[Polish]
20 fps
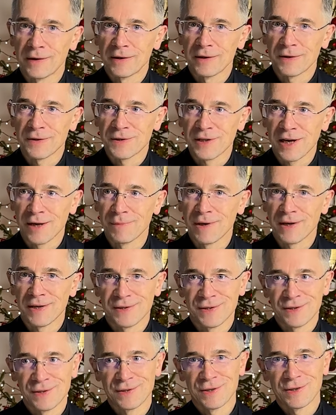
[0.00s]

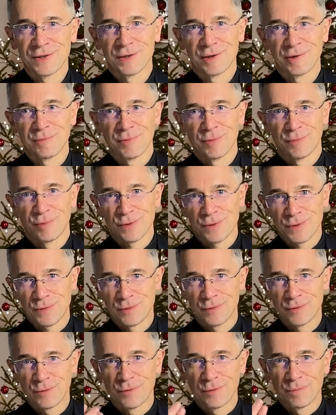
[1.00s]
zamiast po
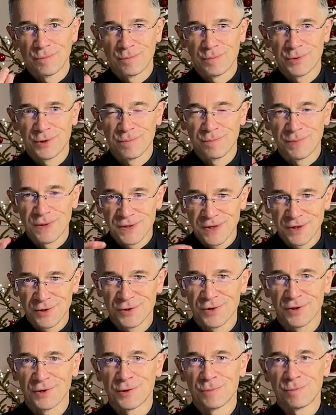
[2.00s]
prostu przypisać
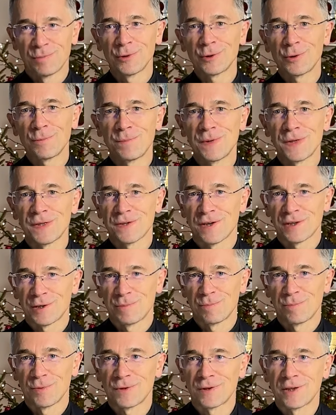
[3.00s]
się czy podpisać
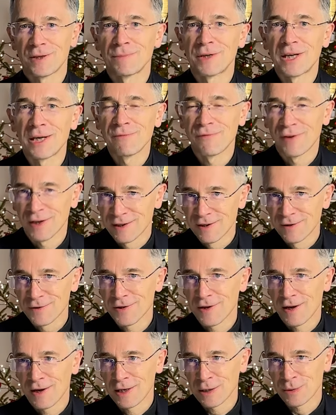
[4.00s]
pod tym, kim
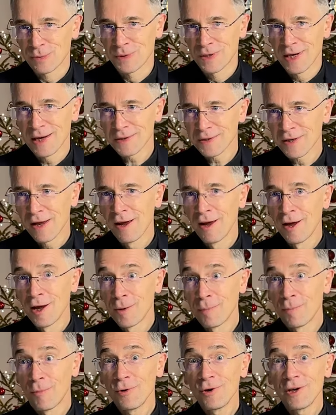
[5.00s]
faktycznie Jezus jest,
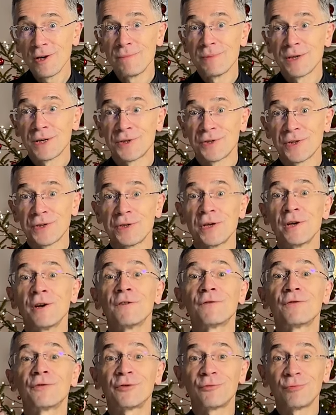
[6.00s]
mogliby chcieć
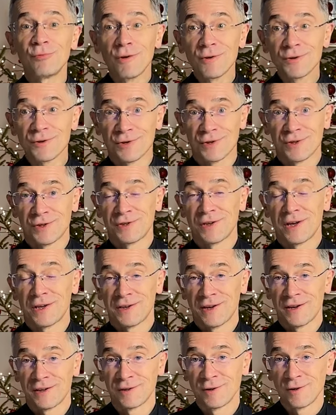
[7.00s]
wtłoczyć na
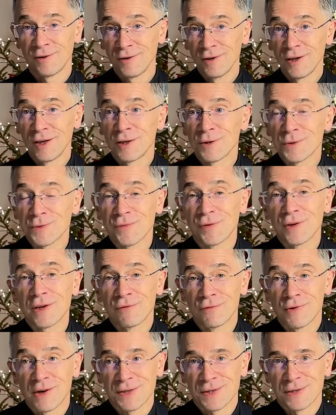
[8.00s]
niego swoje
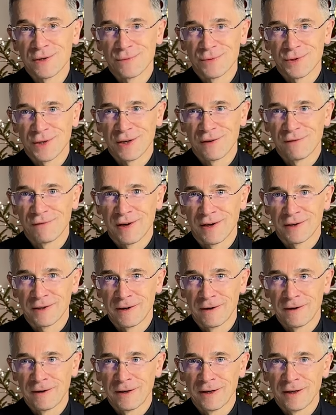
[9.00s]
własne
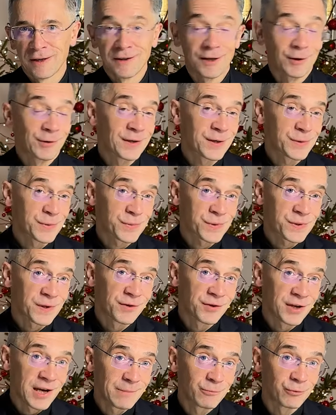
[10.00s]
oczekiwania. Na to Jezus
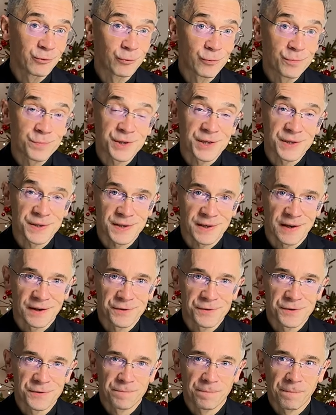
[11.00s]
nie mógł
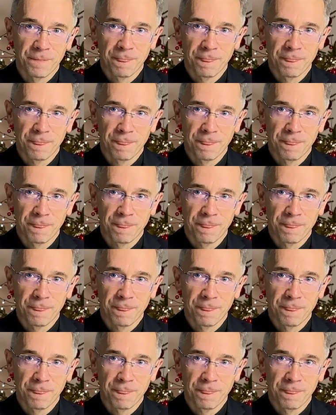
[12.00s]
przystać.